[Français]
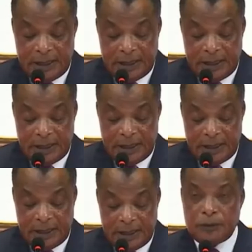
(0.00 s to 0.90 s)
du Conseil
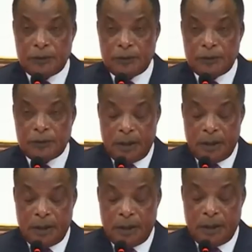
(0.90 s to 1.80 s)

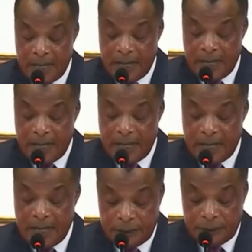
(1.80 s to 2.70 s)
supérieur de la
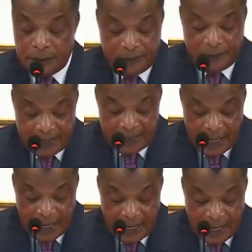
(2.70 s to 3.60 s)
magistrature
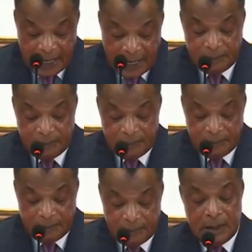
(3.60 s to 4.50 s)
offrira
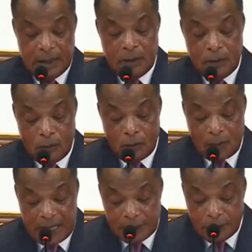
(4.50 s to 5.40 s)

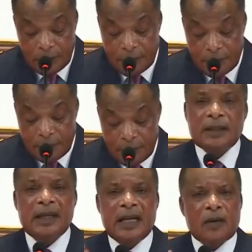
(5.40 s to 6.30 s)
l'occasion de
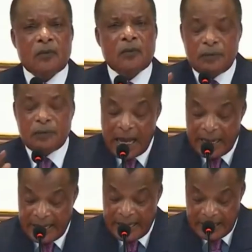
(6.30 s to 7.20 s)
mettre un coup
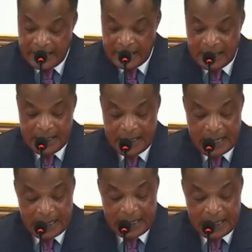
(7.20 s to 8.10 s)
d'arrêt
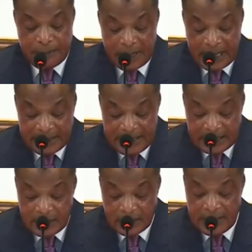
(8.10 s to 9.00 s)
à ces
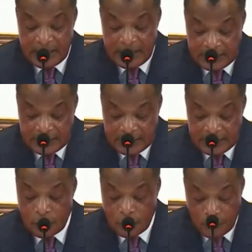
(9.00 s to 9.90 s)
pratiques qui risquent
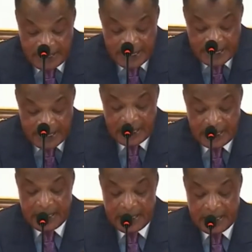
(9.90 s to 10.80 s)
de ruiner
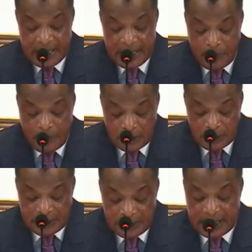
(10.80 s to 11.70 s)
des pans
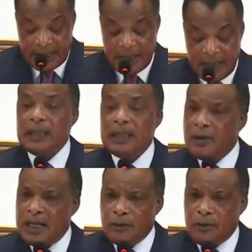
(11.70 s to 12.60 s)
entiers de
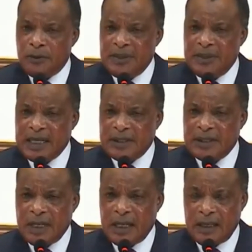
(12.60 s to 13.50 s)
l'économie
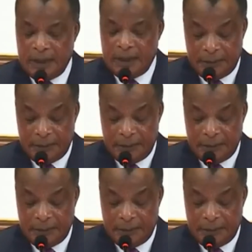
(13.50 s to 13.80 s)
nationale.